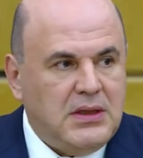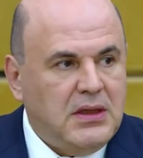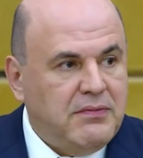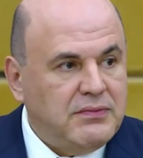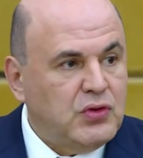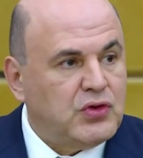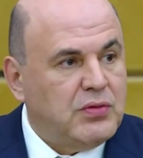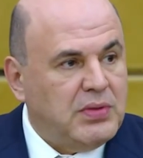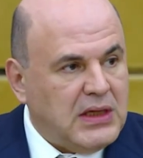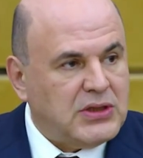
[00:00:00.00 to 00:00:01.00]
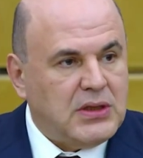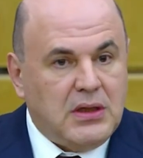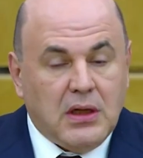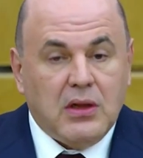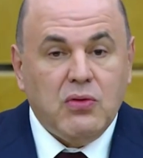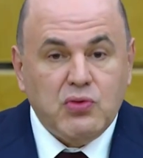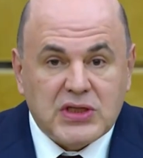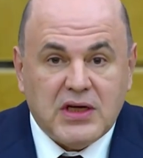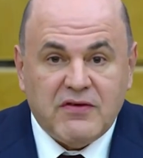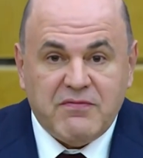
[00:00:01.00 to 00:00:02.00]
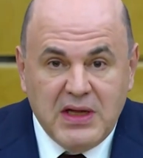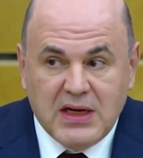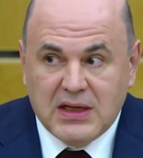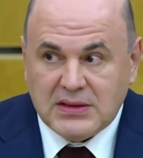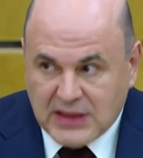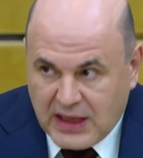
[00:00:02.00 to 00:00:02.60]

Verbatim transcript: Сделаем все, чтобы наша лучшая в мире